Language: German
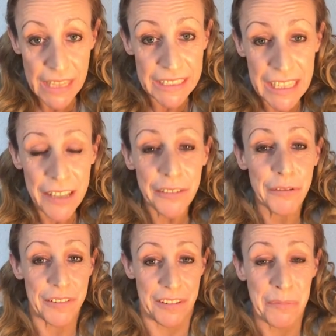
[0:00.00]

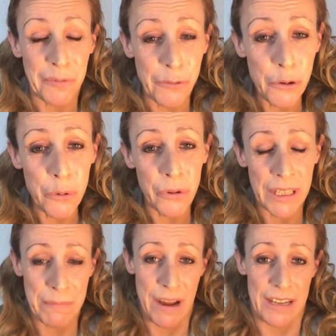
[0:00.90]
Jesus zum Fluch
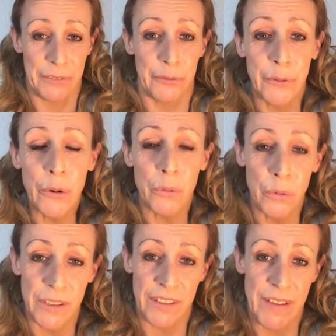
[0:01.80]
gemacht für
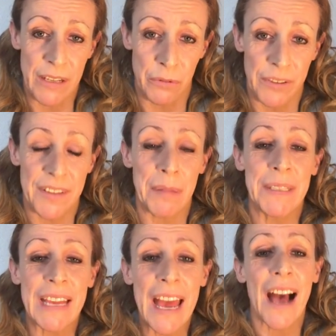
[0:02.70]
uns, wegen uns,
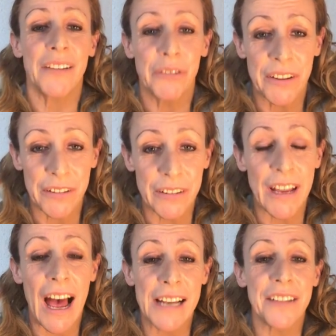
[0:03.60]
damit er all uns
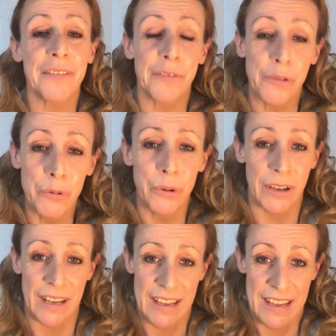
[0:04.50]
all diesen
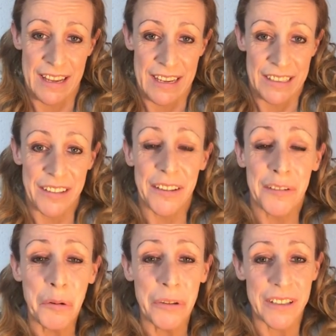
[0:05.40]
Fluch, diese
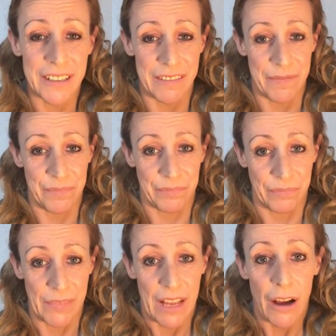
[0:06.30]
Sünden
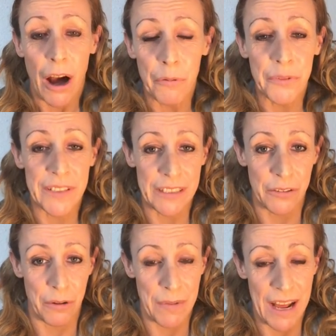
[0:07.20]
auf sich
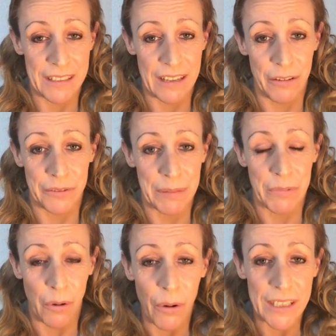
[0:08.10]
genommen hat, auf
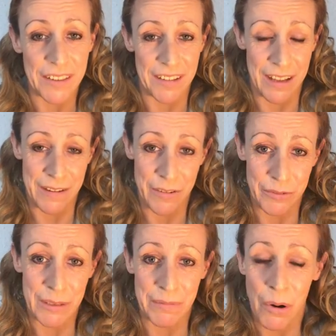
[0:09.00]
dem Kreuz, ja,
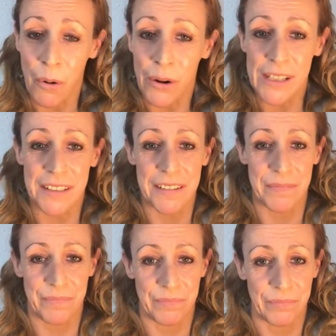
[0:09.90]
auf diesem Holz,
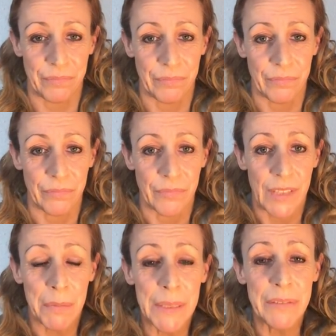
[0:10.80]

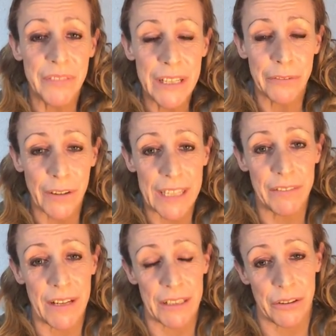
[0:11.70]
damit wir
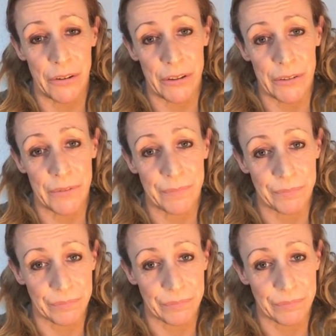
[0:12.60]
frei werden können.